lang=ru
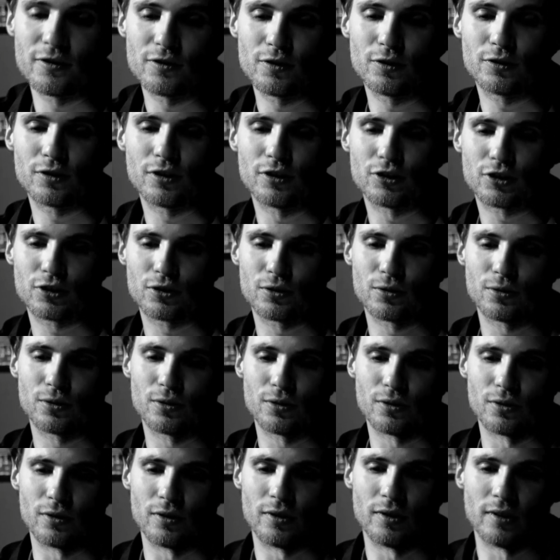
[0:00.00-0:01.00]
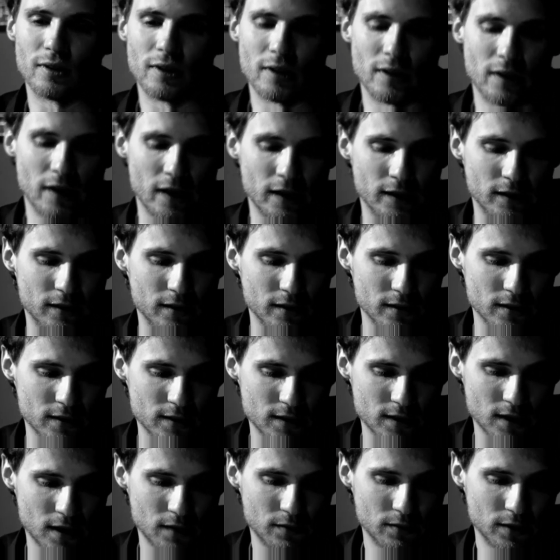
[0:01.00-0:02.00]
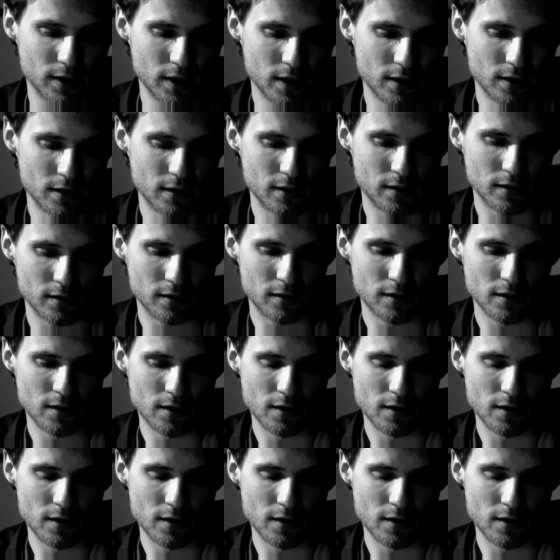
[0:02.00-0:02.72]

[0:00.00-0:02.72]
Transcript: все-таки, что это сравнение